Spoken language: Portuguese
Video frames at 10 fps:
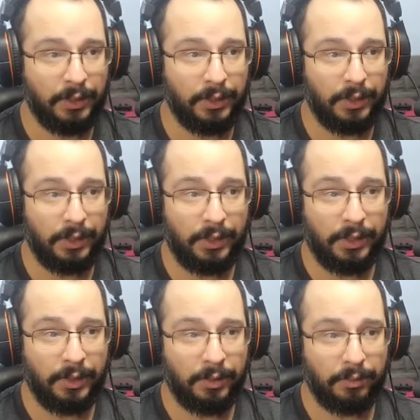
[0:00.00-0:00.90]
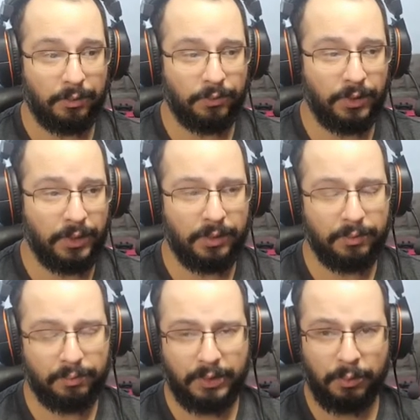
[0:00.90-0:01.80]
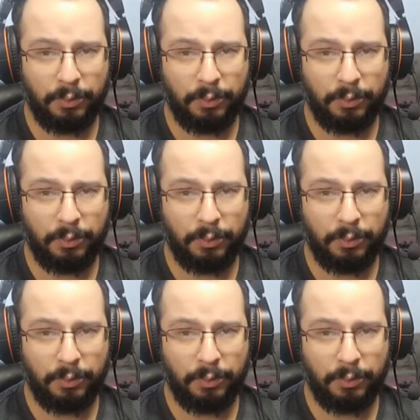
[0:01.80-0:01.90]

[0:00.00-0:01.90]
É, o Fischer né,